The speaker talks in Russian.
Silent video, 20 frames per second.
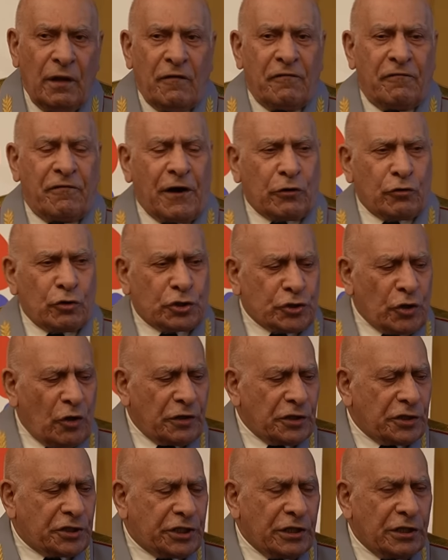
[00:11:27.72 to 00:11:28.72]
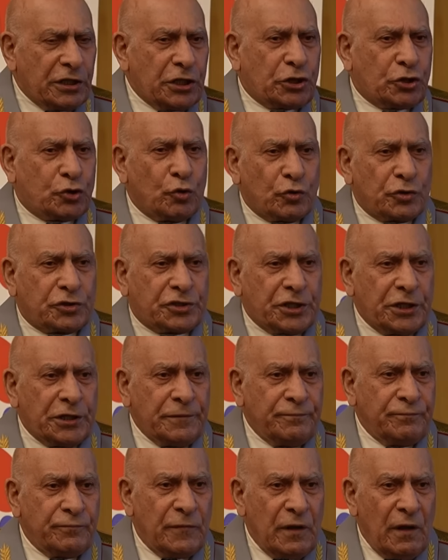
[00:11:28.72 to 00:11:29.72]
вооруженные силы
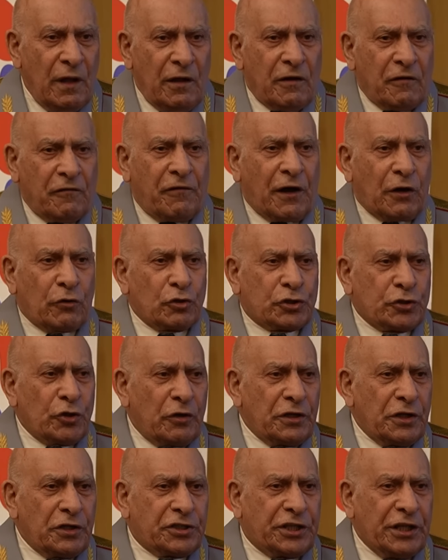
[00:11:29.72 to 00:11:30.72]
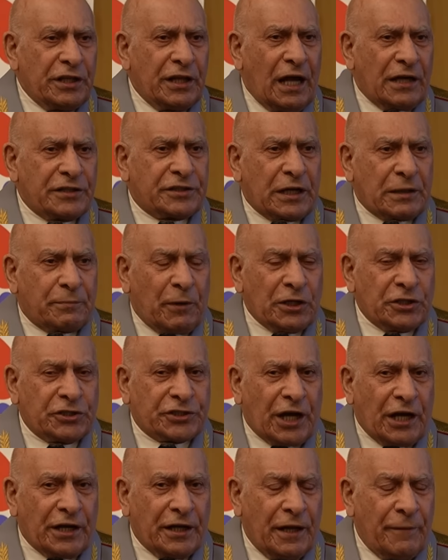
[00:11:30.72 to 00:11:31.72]
Турции, вооруженные силы
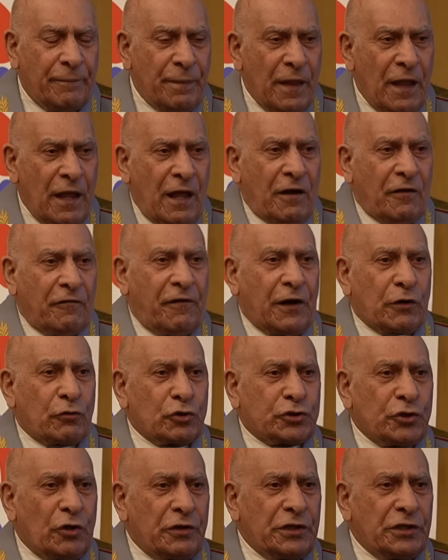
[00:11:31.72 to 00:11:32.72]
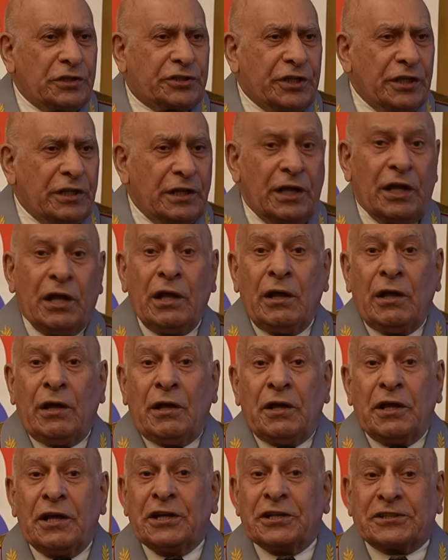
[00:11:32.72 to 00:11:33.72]
Азербайджана, вооруженные силы
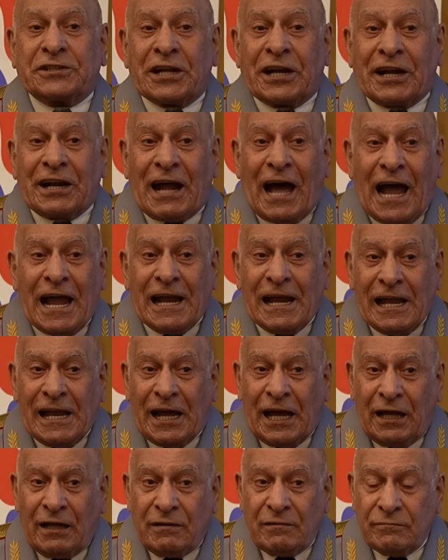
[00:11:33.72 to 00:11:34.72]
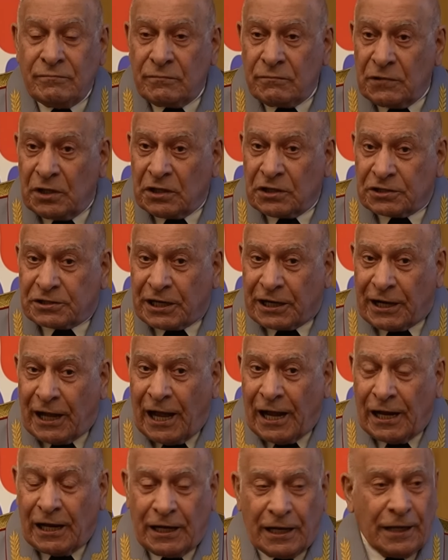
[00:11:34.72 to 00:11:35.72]
Израиля,
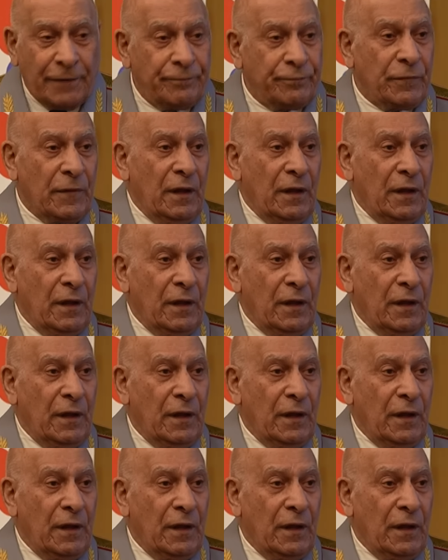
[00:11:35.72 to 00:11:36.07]
Израиля,